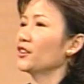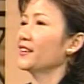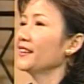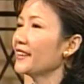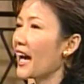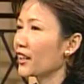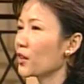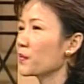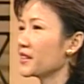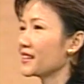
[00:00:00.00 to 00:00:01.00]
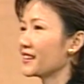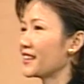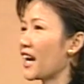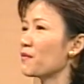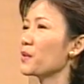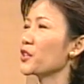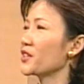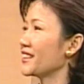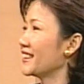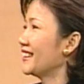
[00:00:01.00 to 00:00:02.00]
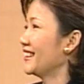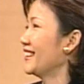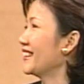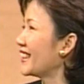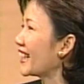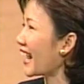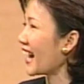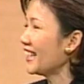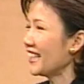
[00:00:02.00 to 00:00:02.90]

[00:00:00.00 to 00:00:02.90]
ตี้ต่างเรามีถามแม่ชีนะคะ